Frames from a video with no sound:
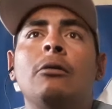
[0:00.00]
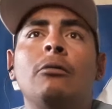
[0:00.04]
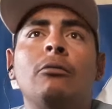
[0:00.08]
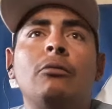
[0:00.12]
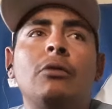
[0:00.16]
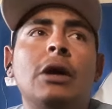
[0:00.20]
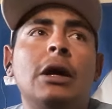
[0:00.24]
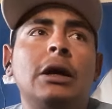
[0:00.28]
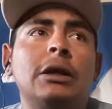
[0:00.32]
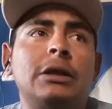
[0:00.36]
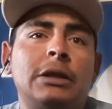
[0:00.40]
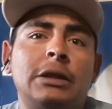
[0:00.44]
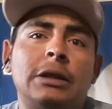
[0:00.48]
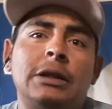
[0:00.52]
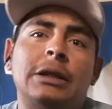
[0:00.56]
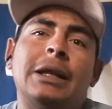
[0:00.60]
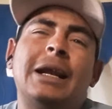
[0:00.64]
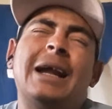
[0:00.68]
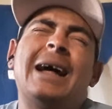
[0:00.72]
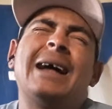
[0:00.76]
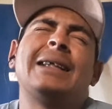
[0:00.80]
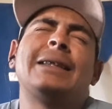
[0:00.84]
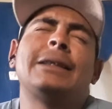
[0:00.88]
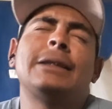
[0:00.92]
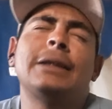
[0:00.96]
voy a
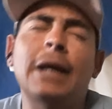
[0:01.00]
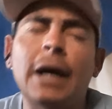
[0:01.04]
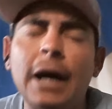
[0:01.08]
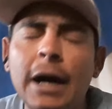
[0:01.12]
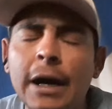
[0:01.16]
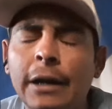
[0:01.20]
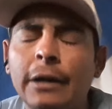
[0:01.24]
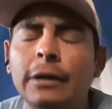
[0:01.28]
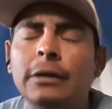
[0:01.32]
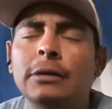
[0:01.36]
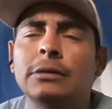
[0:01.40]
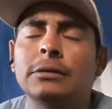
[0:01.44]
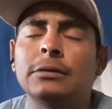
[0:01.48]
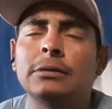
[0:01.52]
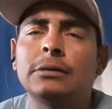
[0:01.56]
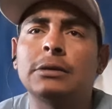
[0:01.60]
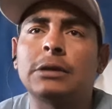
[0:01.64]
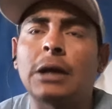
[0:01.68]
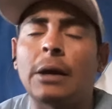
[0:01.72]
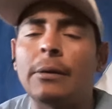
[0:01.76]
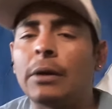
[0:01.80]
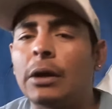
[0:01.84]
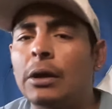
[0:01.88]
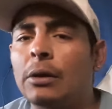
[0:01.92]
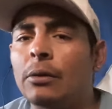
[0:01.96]
tratar,
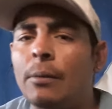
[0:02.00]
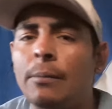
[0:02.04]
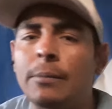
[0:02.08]
saben que